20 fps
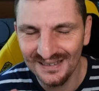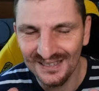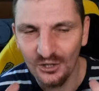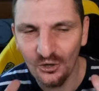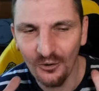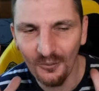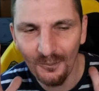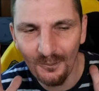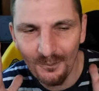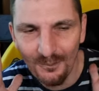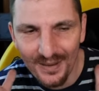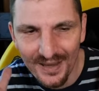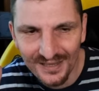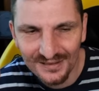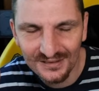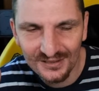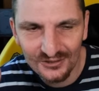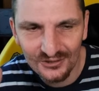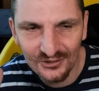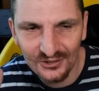i
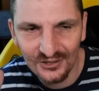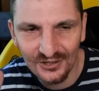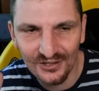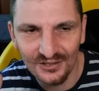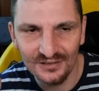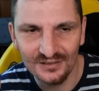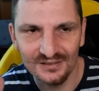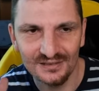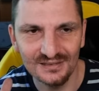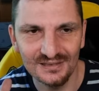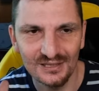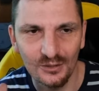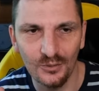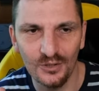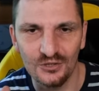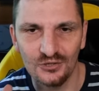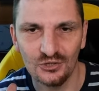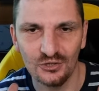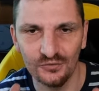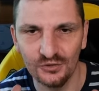competitor di
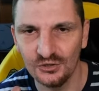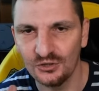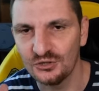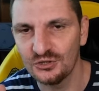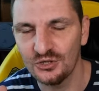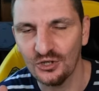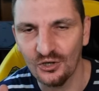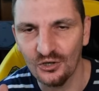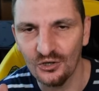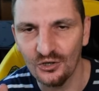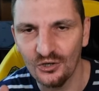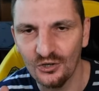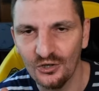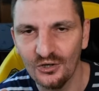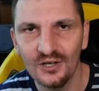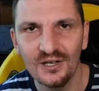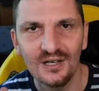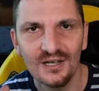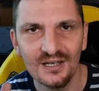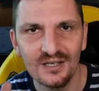questo
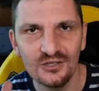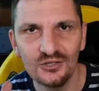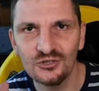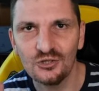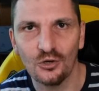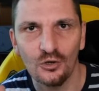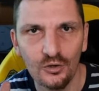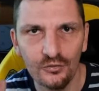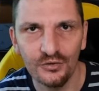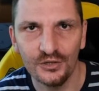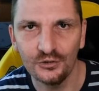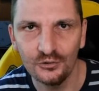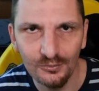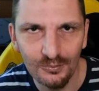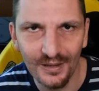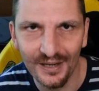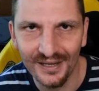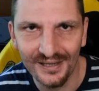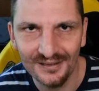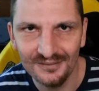videogioco sono free to
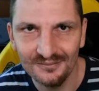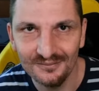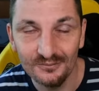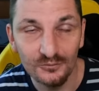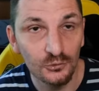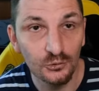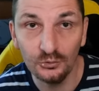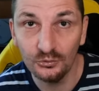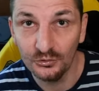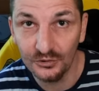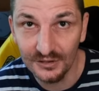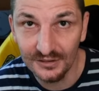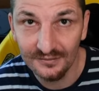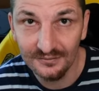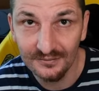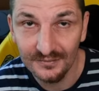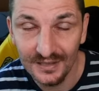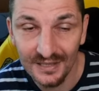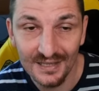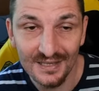play, tutti
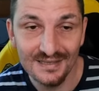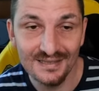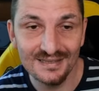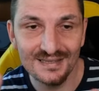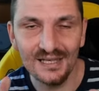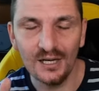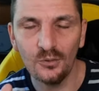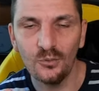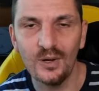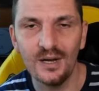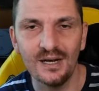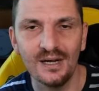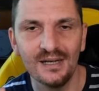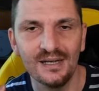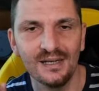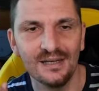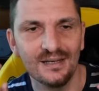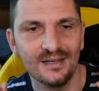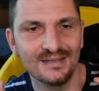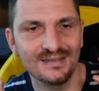sia
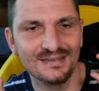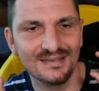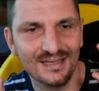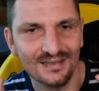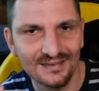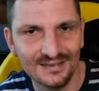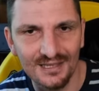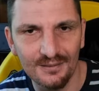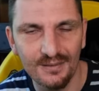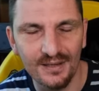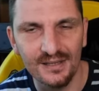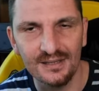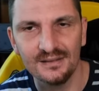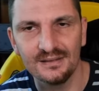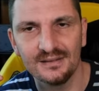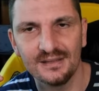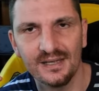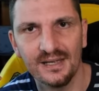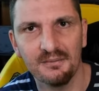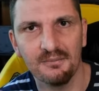quelli
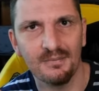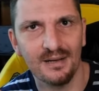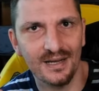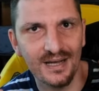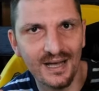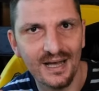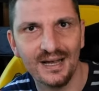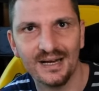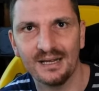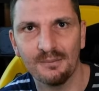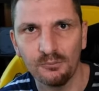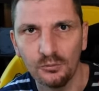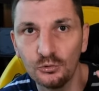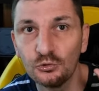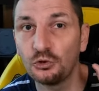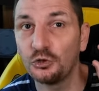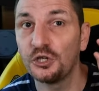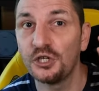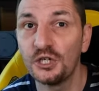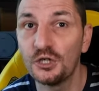strettamente magari
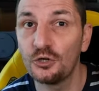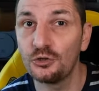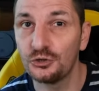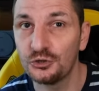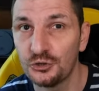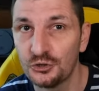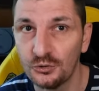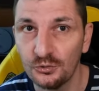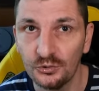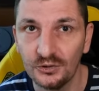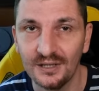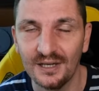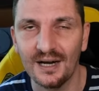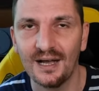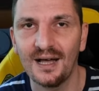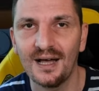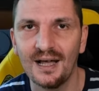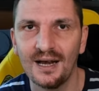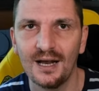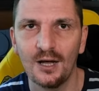appunto hero shooter
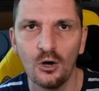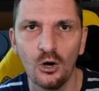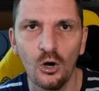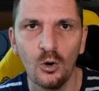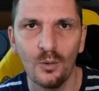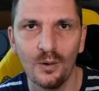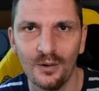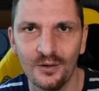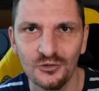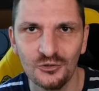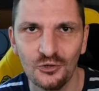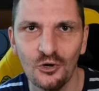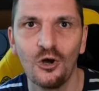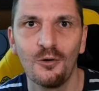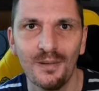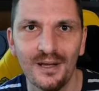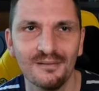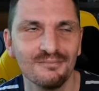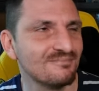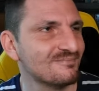alla Overwatch
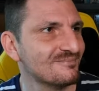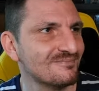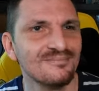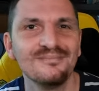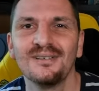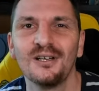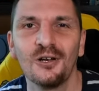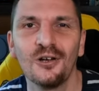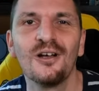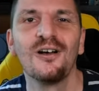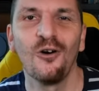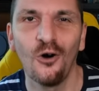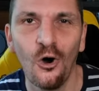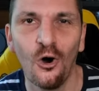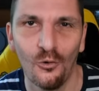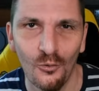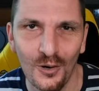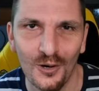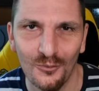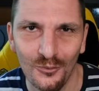come
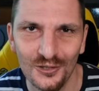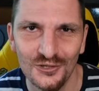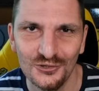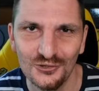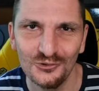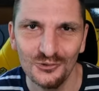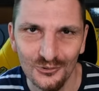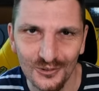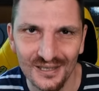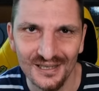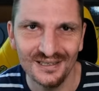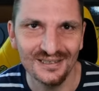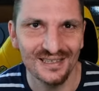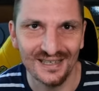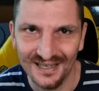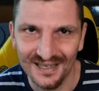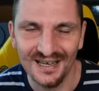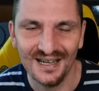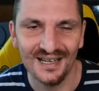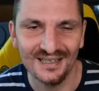Overwatch 2
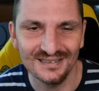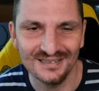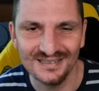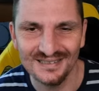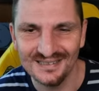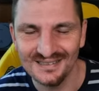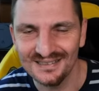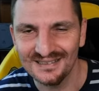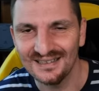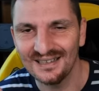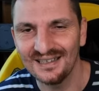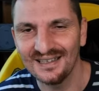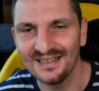che è gratis,